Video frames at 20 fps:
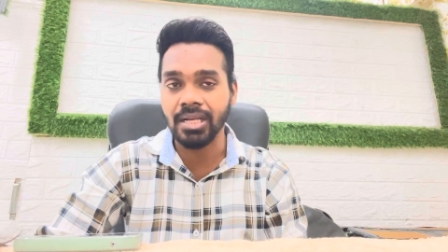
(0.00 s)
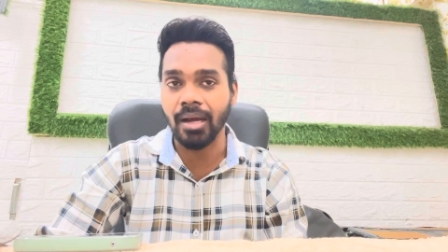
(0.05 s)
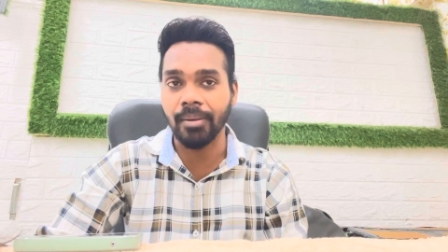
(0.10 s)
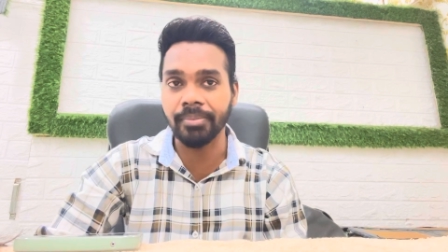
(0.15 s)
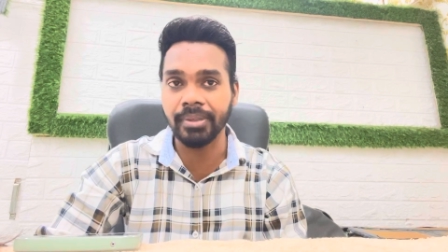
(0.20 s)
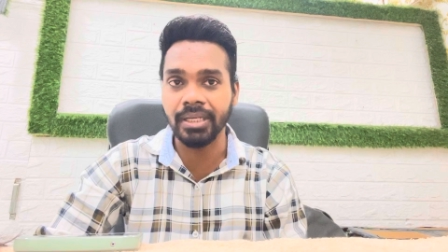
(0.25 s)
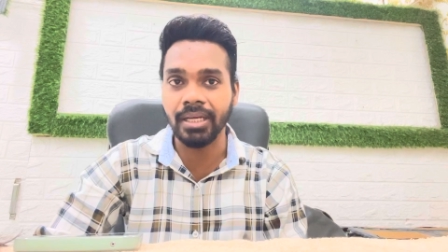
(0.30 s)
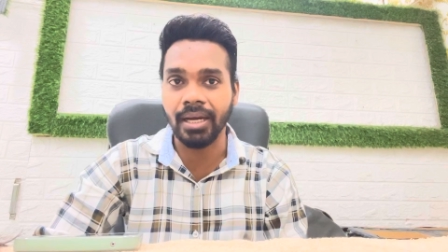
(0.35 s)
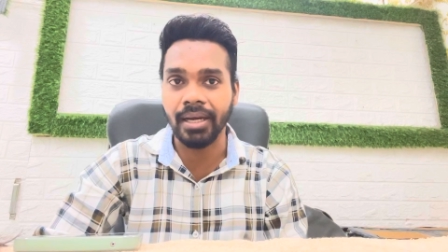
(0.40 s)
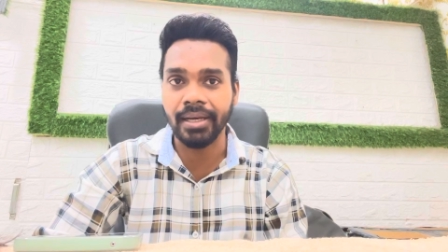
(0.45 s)

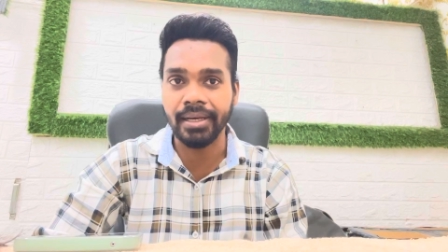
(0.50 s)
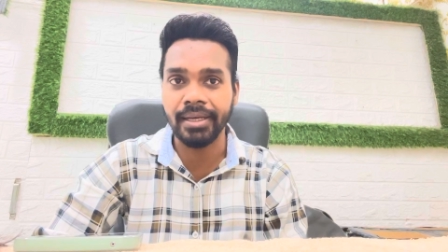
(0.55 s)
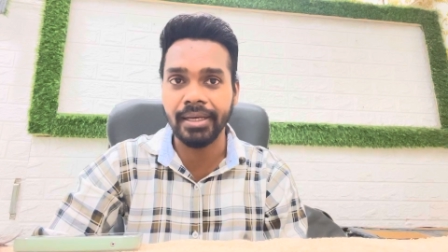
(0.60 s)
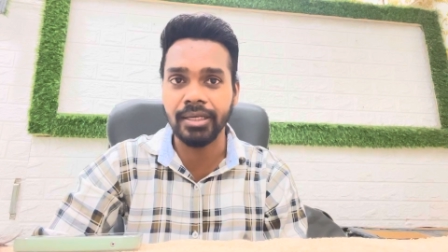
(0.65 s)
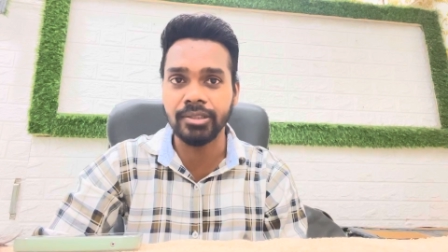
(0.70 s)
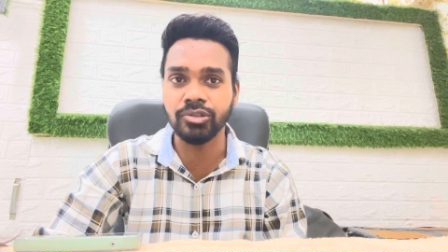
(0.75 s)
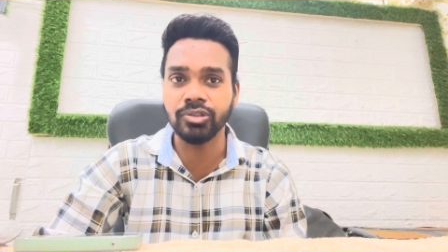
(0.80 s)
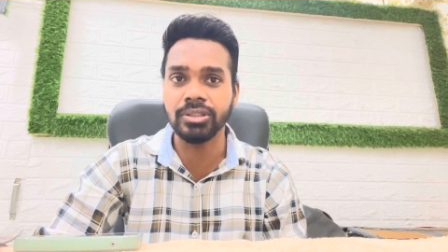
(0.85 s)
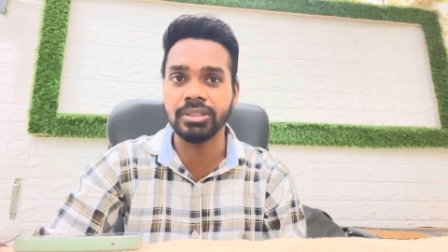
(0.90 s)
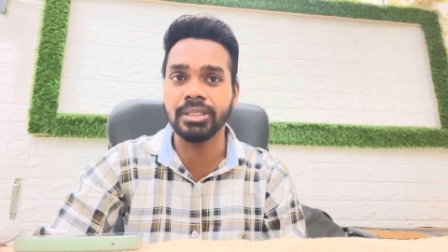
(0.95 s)
सामने आया
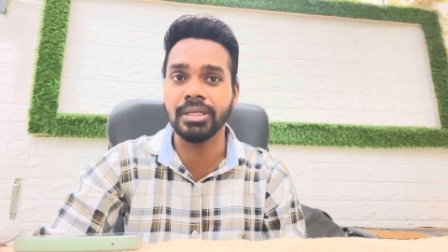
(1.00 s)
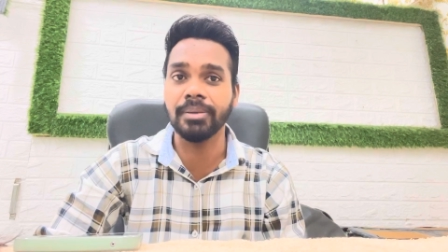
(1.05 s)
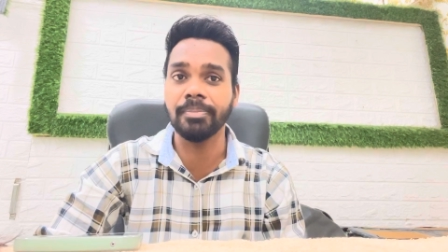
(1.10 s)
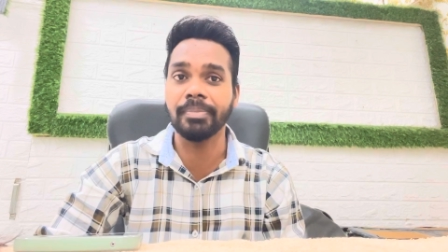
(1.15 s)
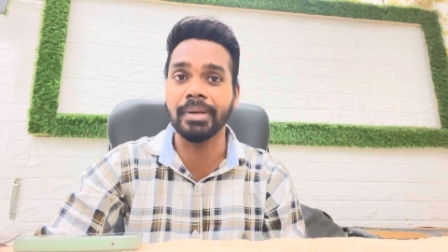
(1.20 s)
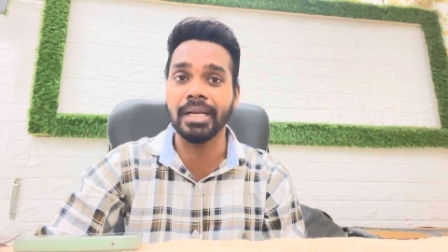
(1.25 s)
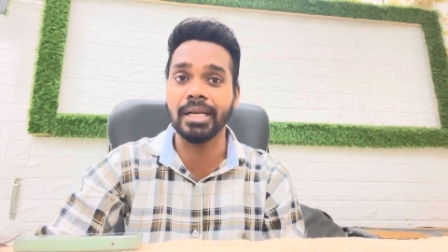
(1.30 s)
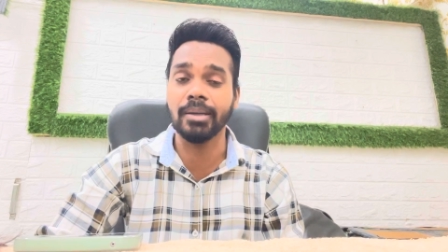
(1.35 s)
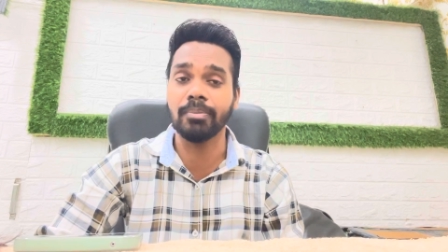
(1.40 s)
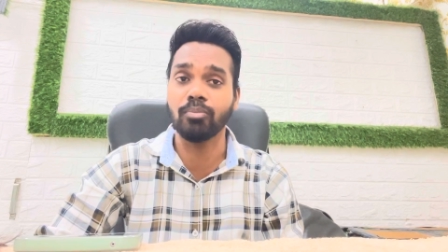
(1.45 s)
है जिसे
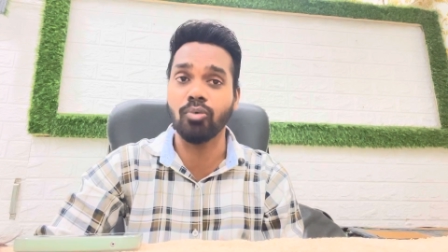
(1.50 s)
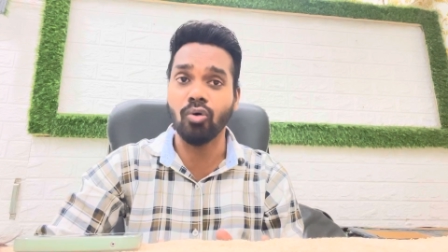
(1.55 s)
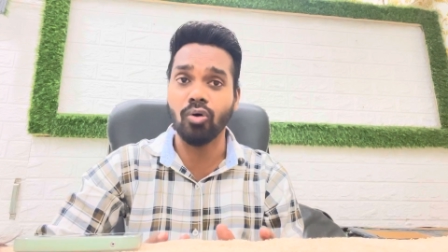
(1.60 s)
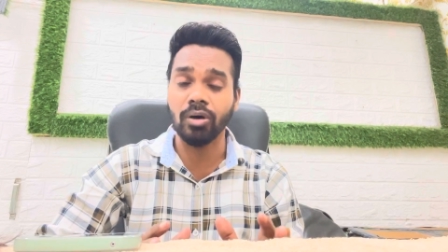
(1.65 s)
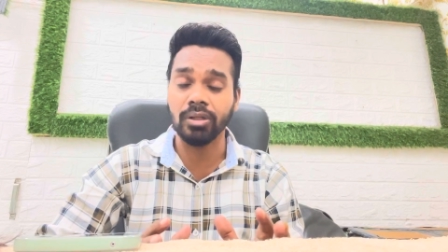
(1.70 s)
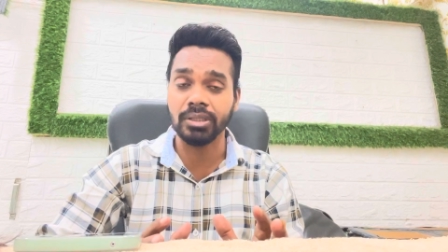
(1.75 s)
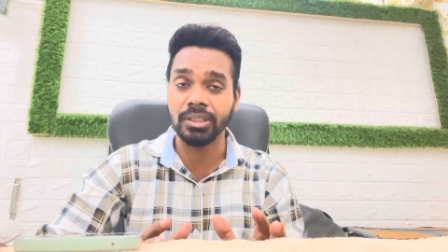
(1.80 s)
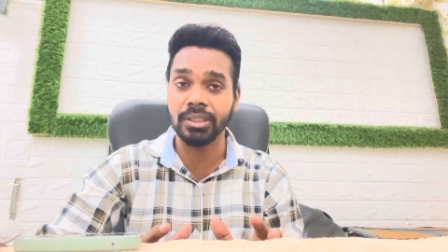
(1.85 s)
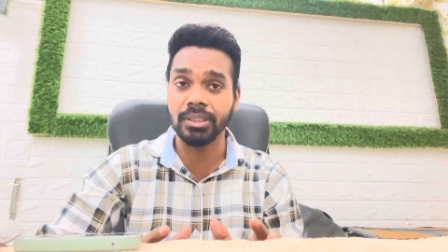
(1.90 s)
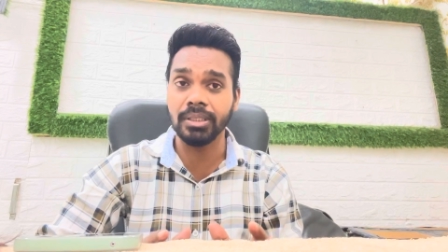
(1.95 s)
मैंने
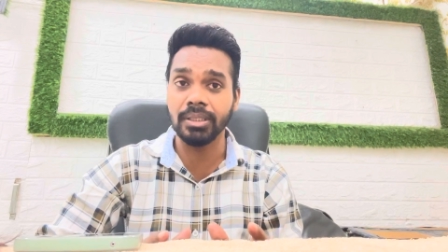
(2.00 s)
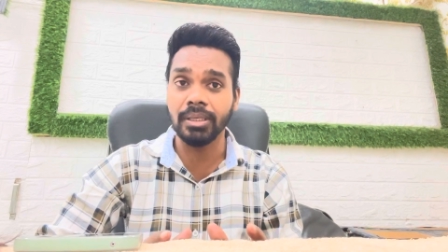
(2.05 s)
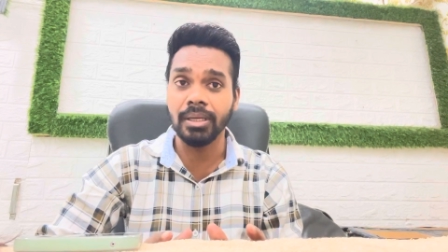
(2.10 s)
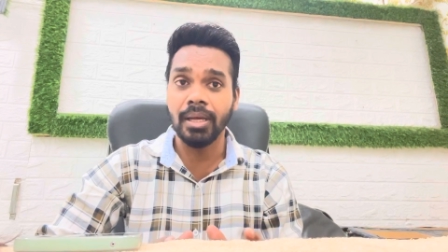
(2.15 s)
बहुत ही